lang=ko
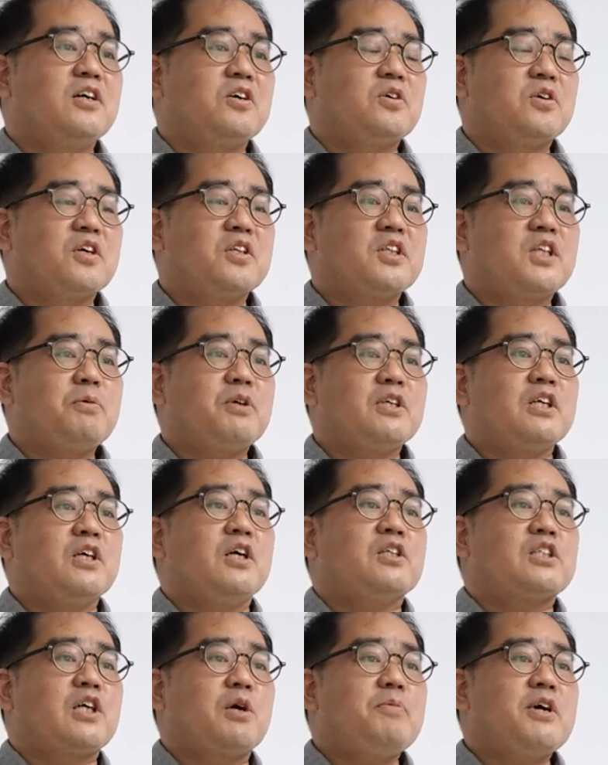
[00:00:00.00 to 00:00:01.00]
그렇기 때문에
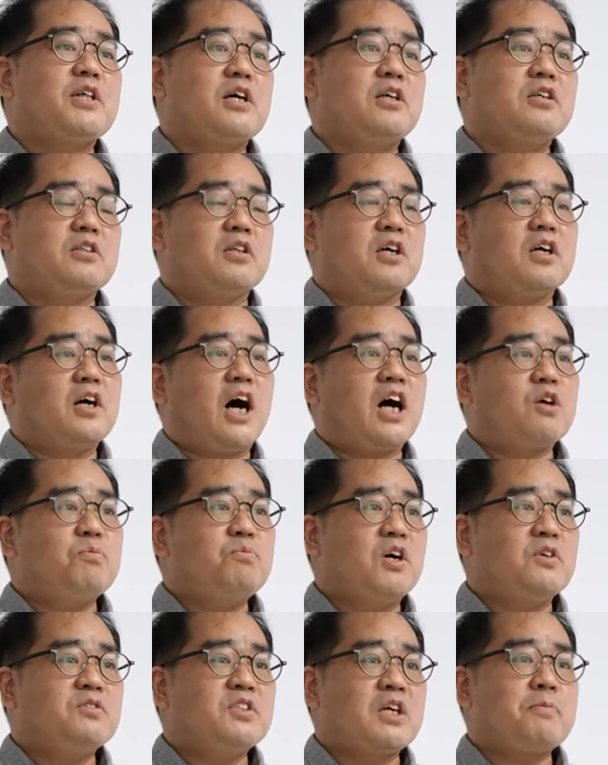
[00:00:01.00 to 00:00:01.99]
참여예산은
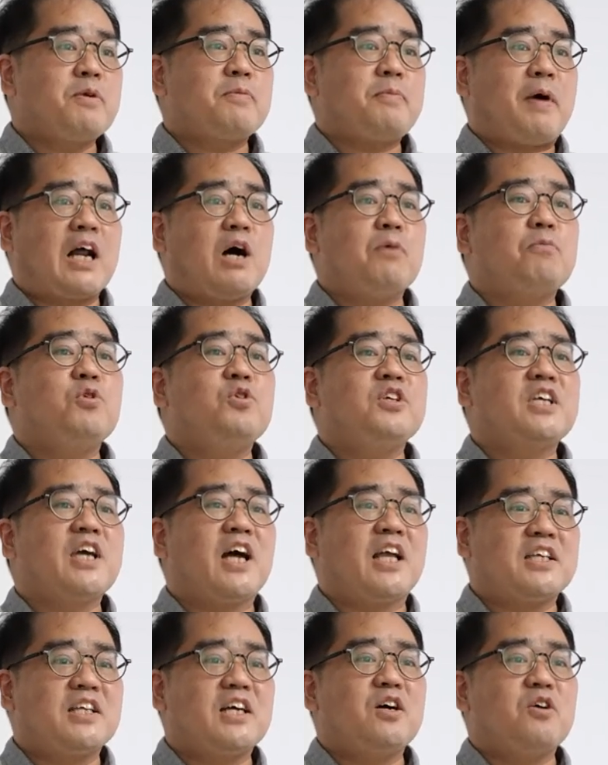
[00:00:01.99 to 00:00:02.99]
아름다운 장면을 바라보는 게
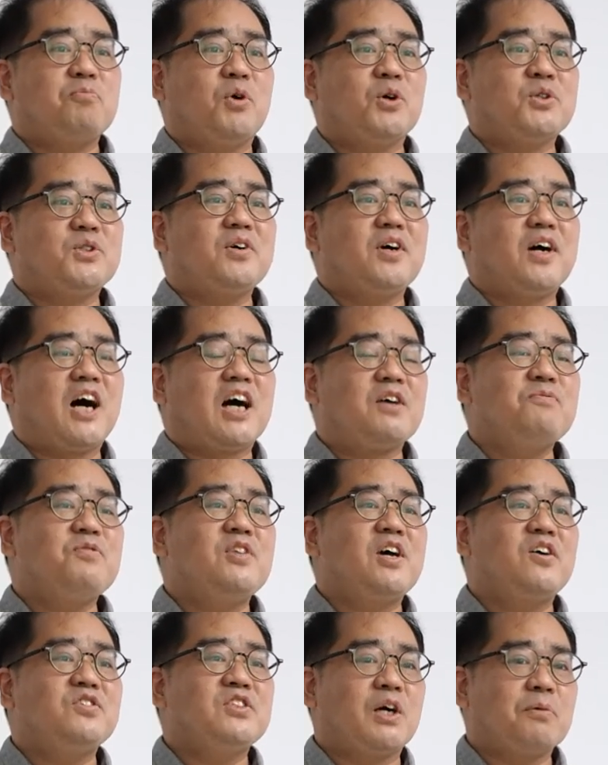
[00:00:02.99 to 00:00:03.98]
아니라 뭐죠?
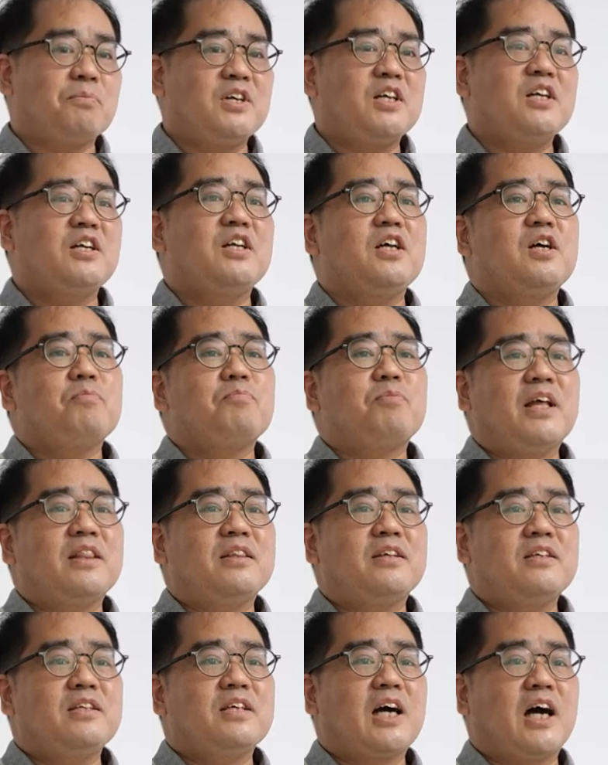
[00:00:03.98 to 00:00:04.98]
아름다운 장면을
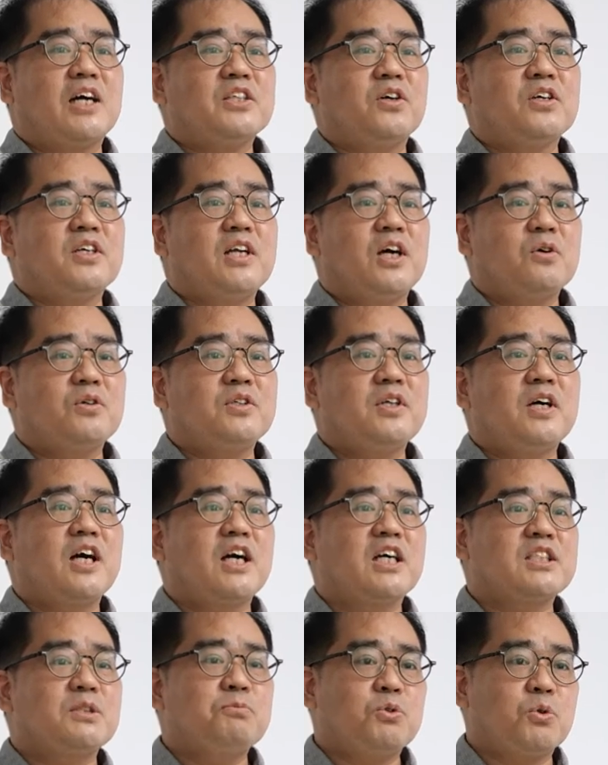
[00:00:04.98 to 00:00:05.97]
만드는 과정이라고
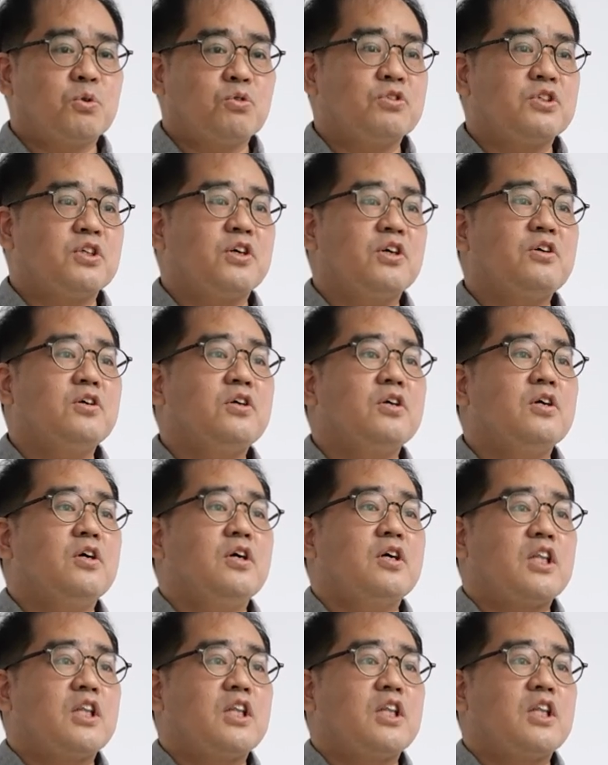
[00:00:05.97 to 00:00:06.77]
생각하시면 좋고요.